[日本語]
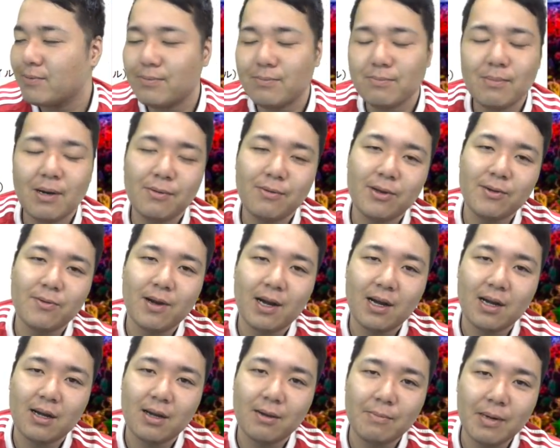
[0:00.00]
まあ FIFA
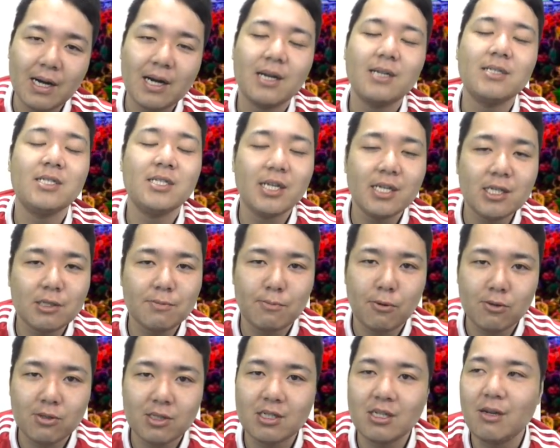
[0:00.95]
が、まあ仮にね、
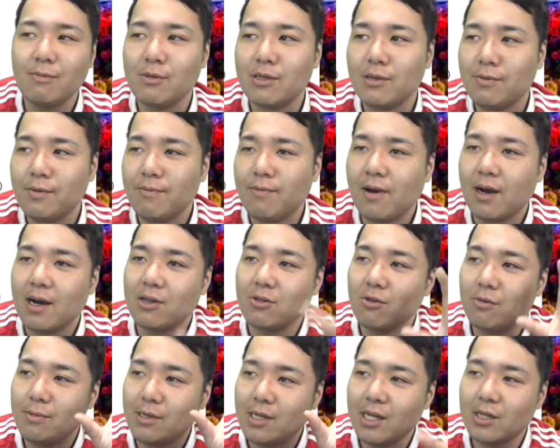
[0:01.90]
スポーツゲームに FIFA が
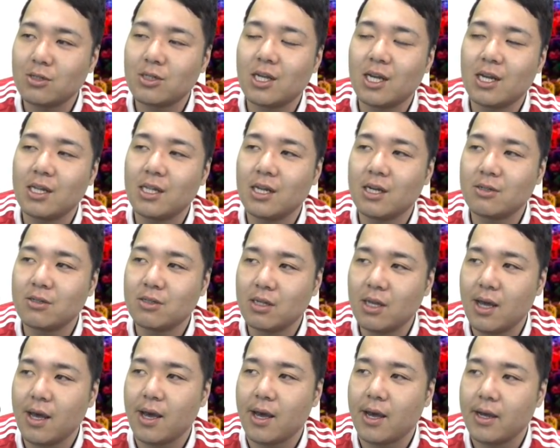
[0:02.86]
ノミネートされなく
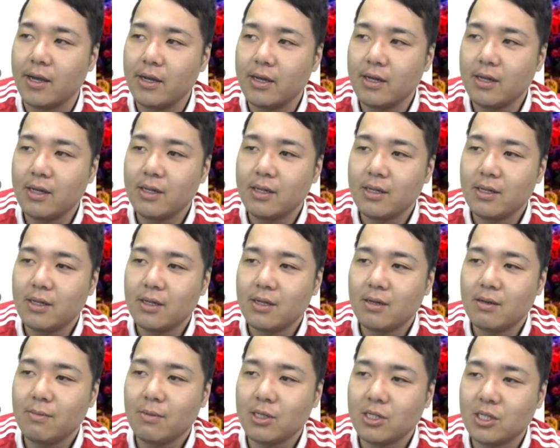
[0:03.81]
て、
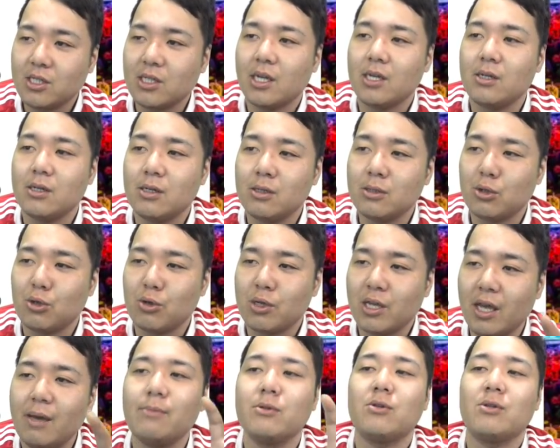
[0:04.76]
まあ実際、その
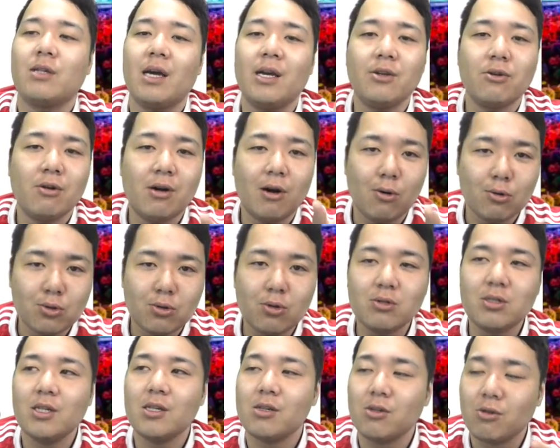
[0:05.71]
ゲームの内容が
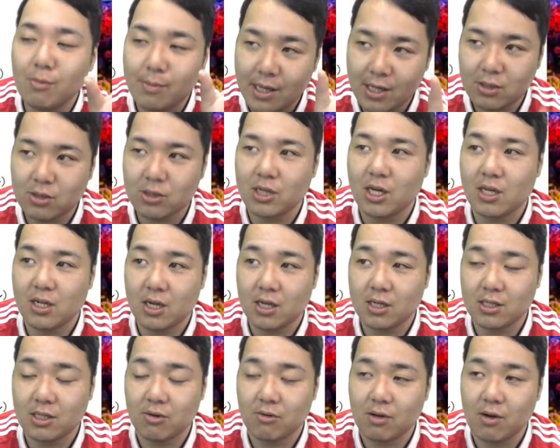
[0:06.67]
劣っててノミネートされな
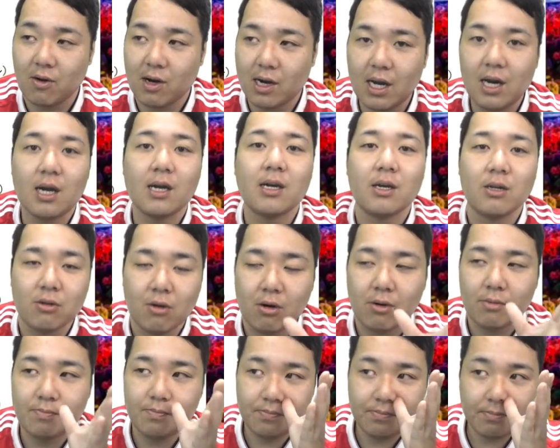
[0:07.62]
かったのかわからんけど、